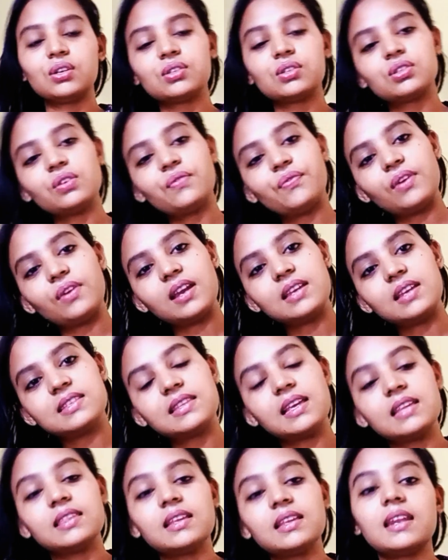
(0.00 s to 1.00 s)
सो फ्रेंड्स
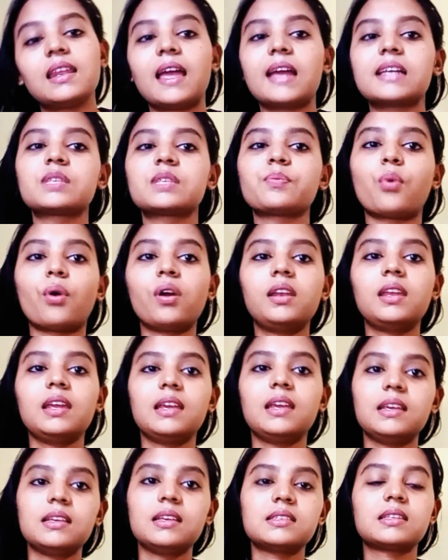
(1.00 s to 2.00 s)
देन द नेक्स्ट पॉइंट
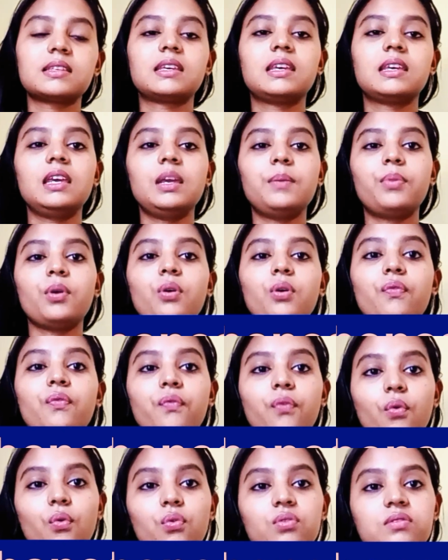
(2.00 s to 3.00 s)
इज़ कीप योर
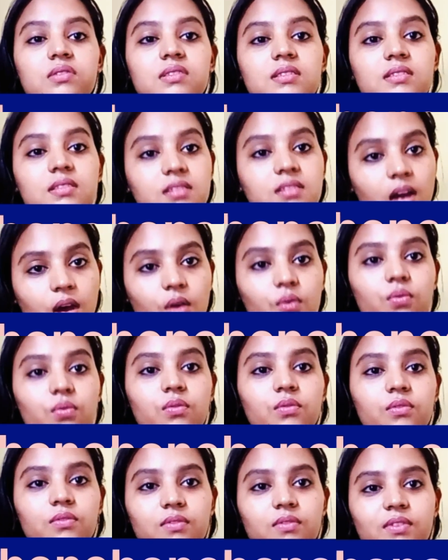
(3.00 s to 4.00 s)
फोन्स डाउन
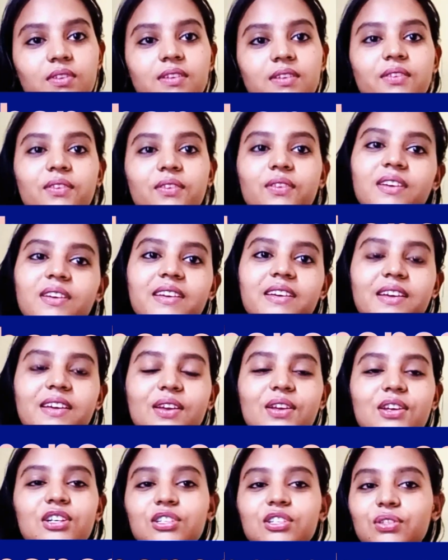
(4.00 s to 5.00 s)

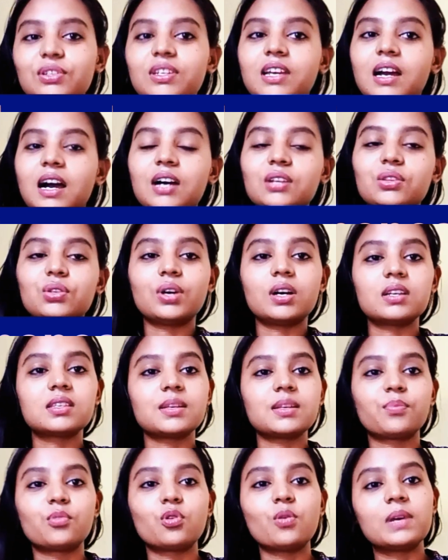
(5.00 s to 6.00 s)
तो यहाँ तो
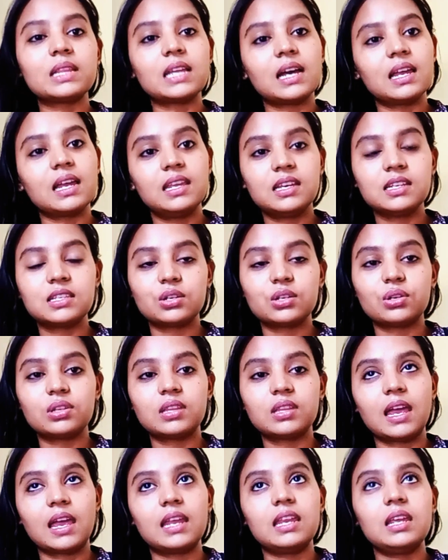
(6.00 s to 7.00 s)
सबको बताने की ज़रूरत
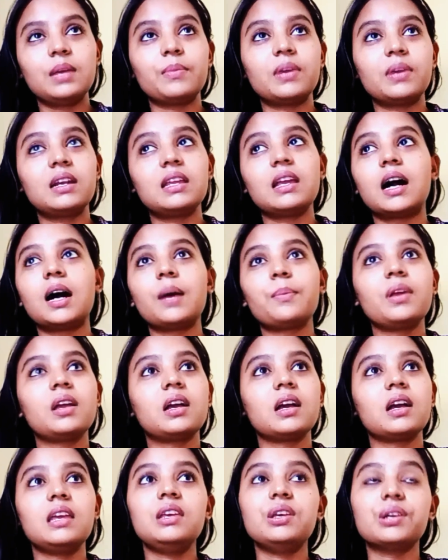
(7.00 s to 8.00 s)
है नहीं बट यहाँ पे
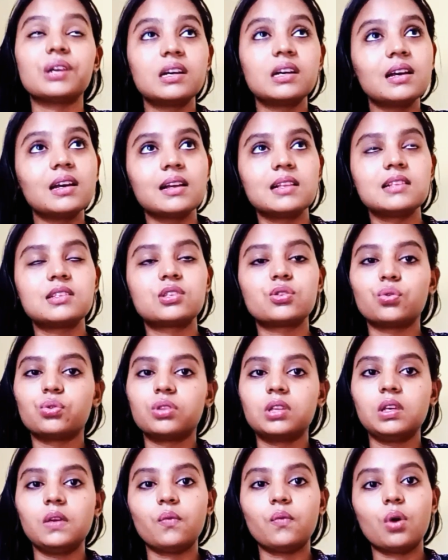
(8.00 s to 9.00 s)
कई यंग गर्ल्स जो
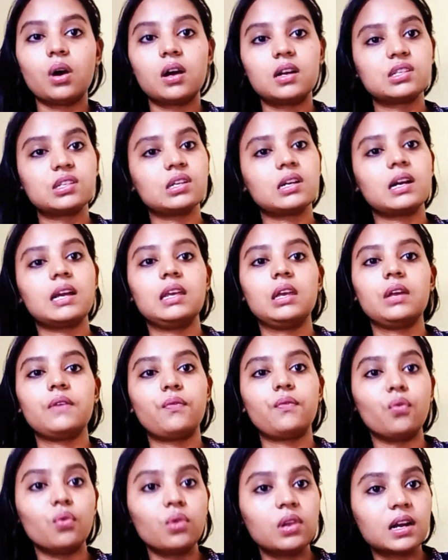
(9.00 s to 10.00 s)
होती हैं वो हर जगह
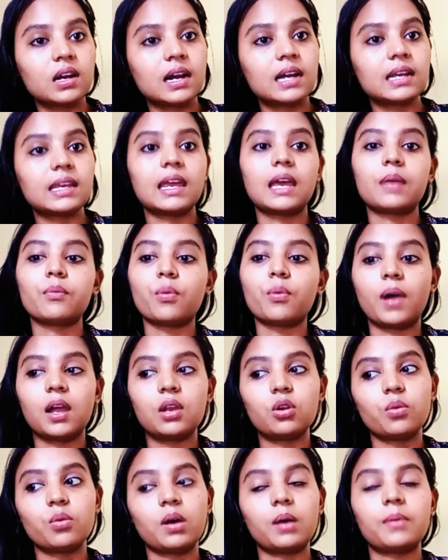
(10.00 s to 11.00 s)
ईयरफोन लगा के एंड मोबाइल
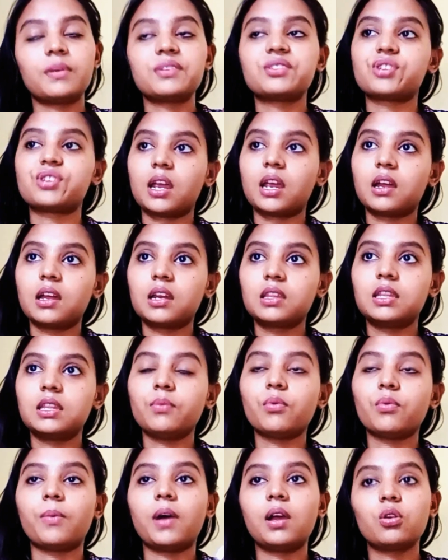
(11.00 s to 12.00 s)
को बार बार चेक करती हैं
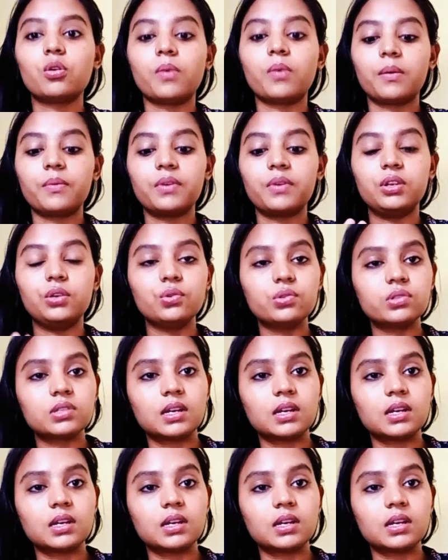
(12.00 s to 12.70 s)
मोबाइल को बार बार यूज़